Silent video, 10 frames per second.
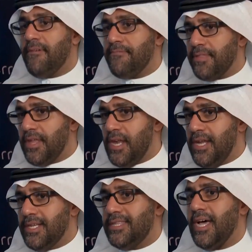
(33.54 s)
افضل
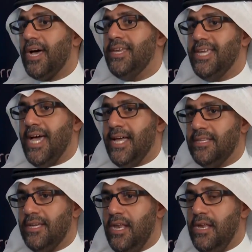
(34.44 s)
التقنيات
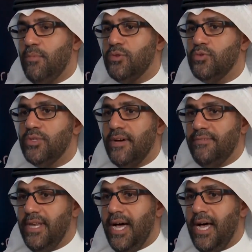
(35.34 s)
اللي موجوده
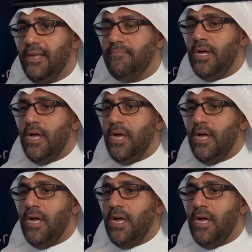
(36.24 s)
في العالم